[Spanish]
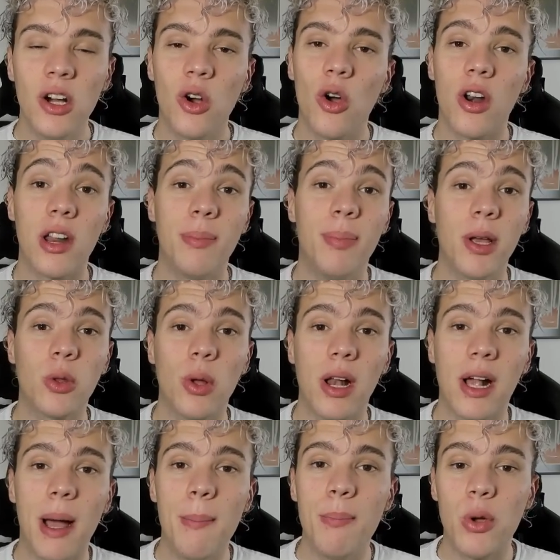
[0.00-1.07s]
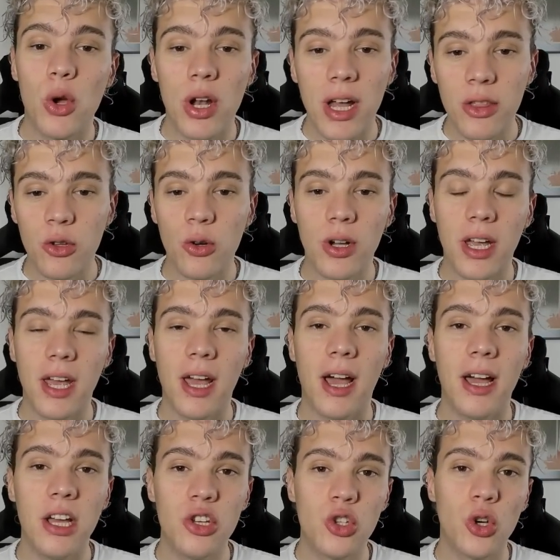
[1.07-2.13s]
con respecto al campeonato que
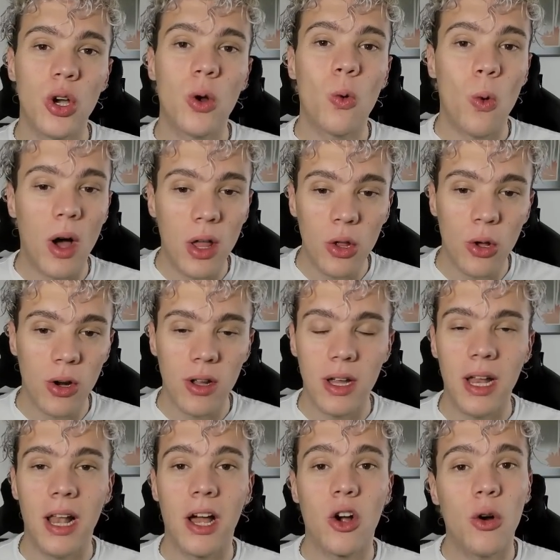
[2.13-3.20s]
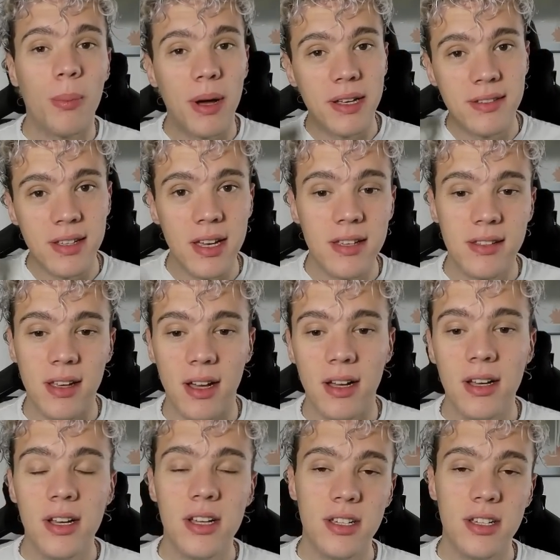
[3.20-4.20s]
ha hecho Ecuador en la Copa Ezeiza.